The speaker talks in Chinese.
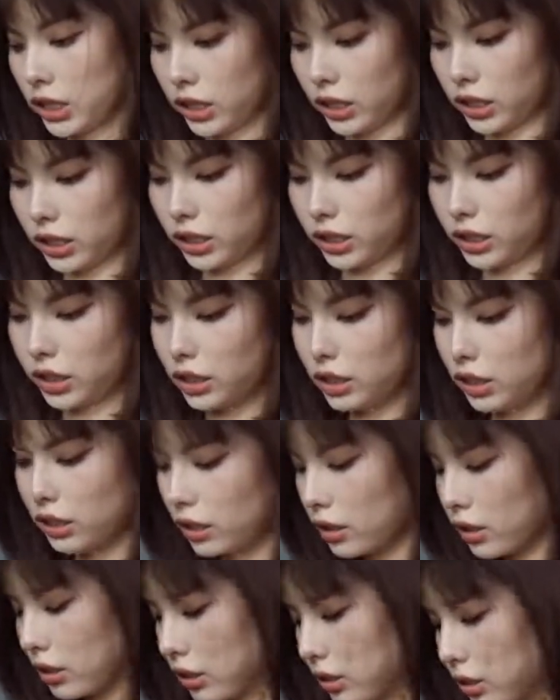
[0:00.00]
咦，
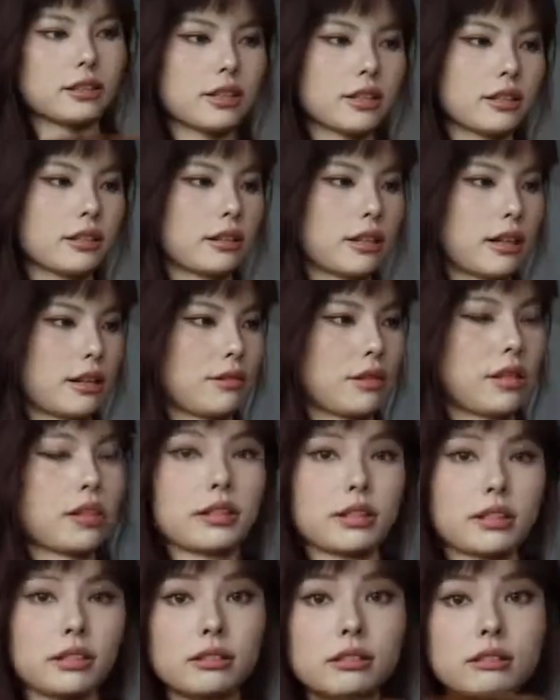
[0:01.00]
这样的感觉好
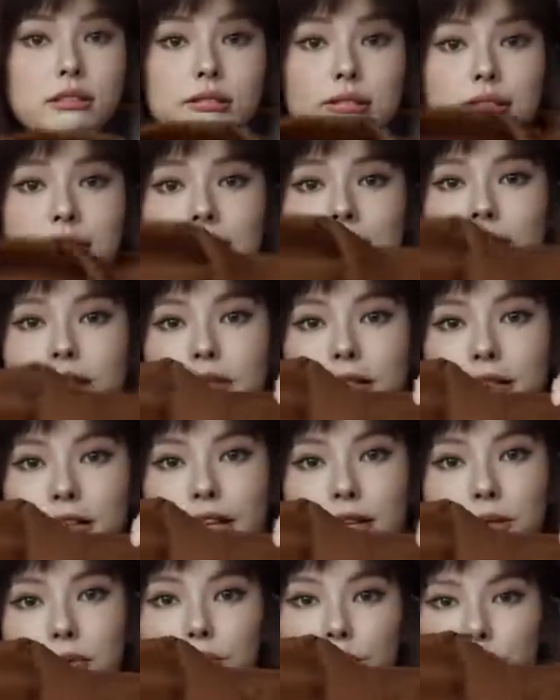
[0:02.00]
像
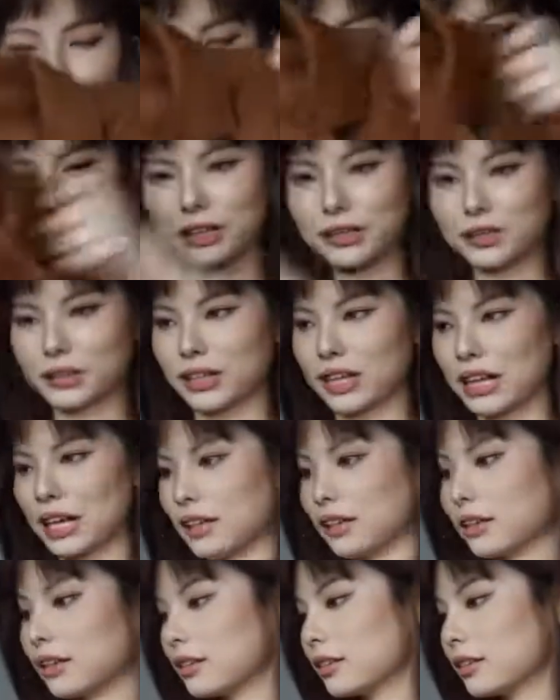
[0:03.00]
挺普通的，我看，